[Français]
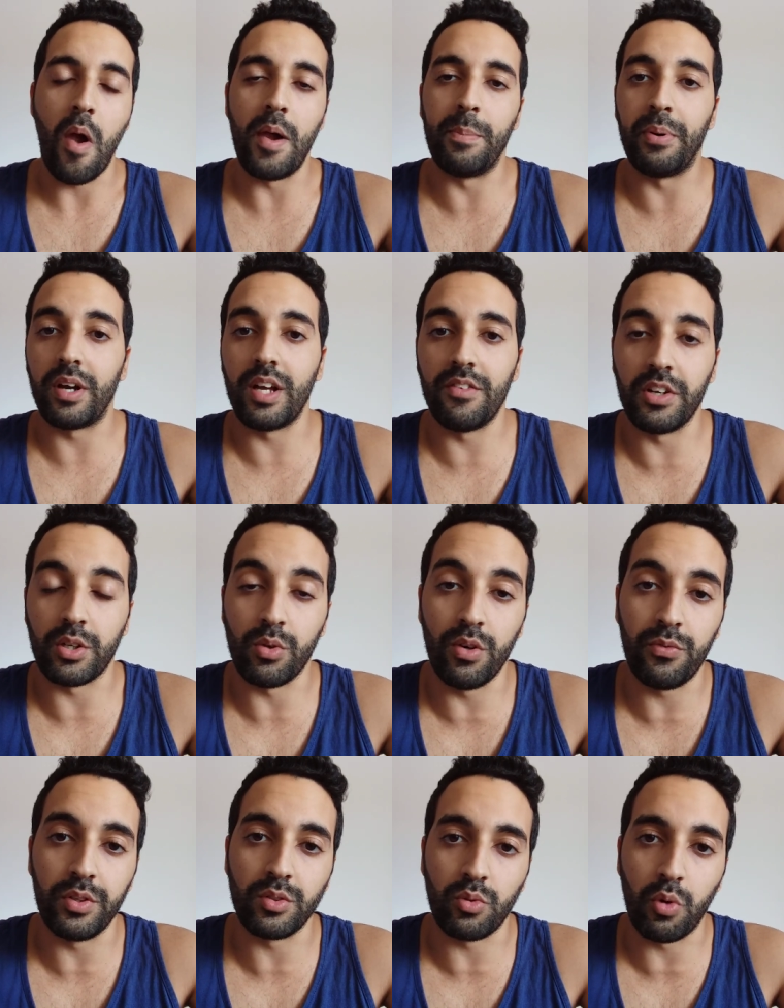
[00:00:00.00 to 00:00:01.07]
et parler avec eux
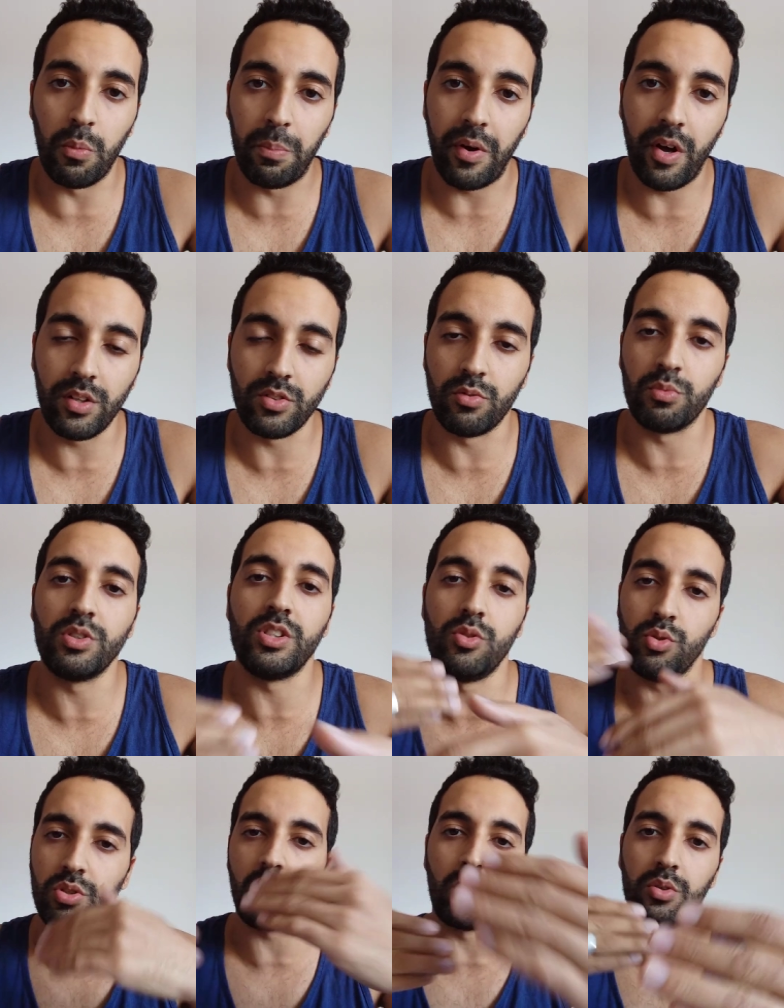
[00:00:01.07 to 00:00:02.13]
afin de comprendre, au moins c'est
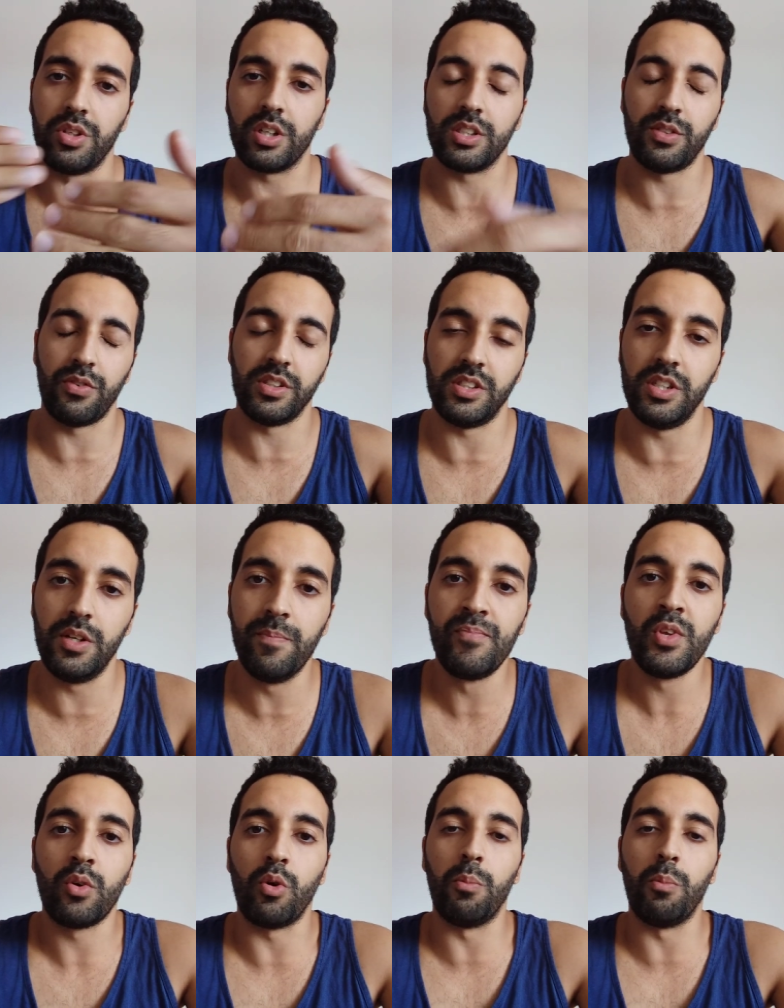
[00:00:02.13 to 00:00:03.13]
du tac au tac, c'est facile,